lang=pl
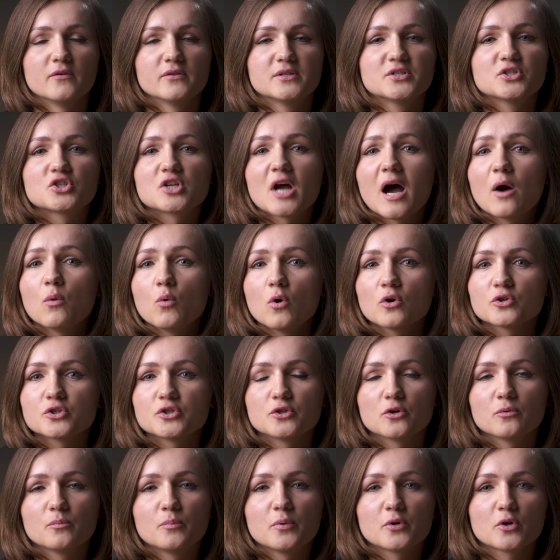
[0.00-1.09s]
z
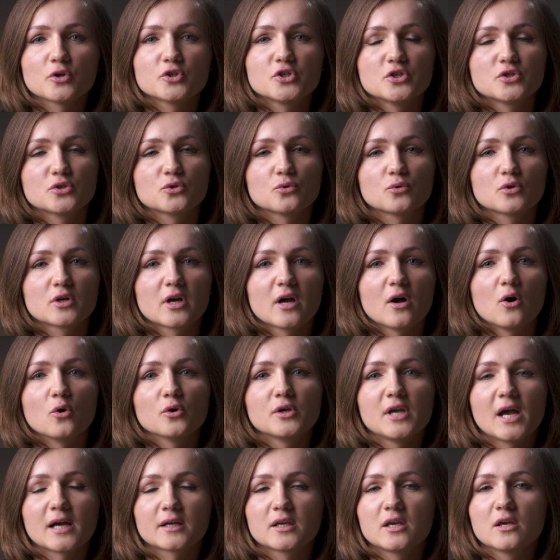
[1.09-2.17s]
żałością prosi córkę o
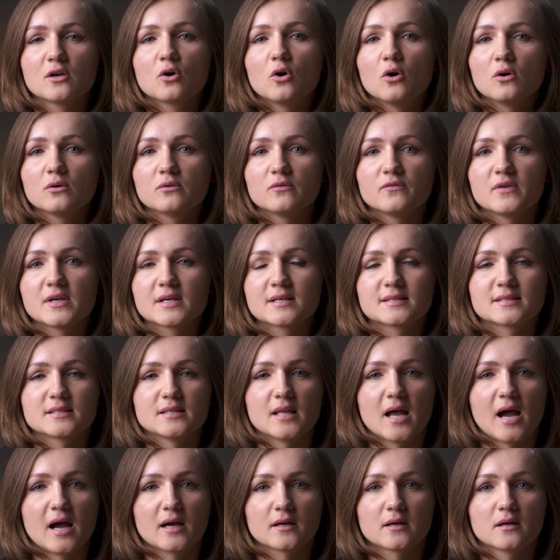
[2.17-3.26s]
jakikolwiek
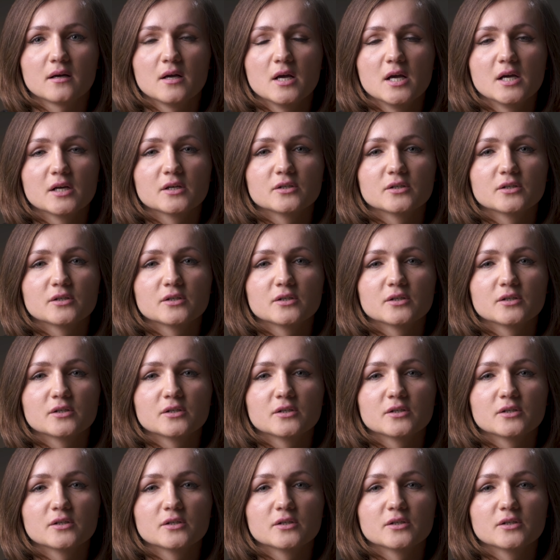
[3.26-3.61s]
znak,